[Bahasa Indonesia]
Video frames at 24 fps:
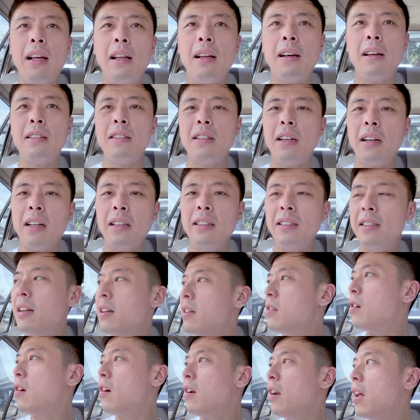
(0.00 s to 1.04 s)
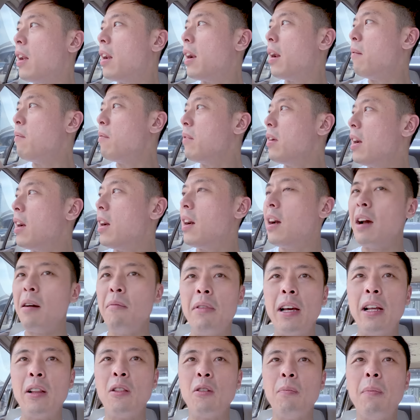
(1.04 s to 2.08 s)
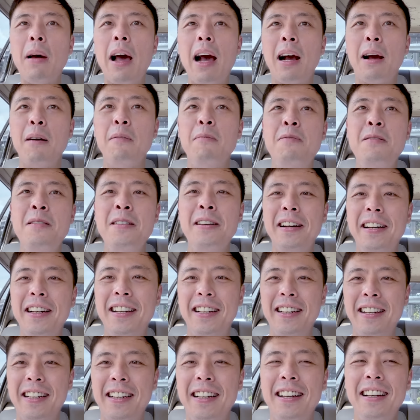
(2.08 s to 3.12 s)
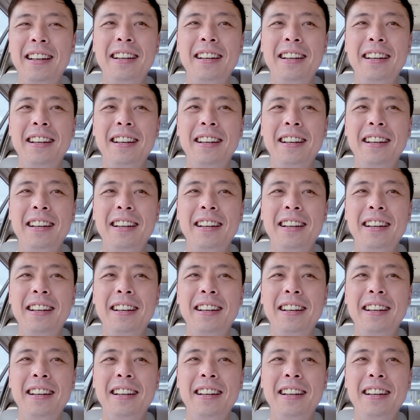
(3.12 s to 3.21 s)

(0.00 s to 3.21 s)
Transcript: kondisi ya mesinnya itu berasap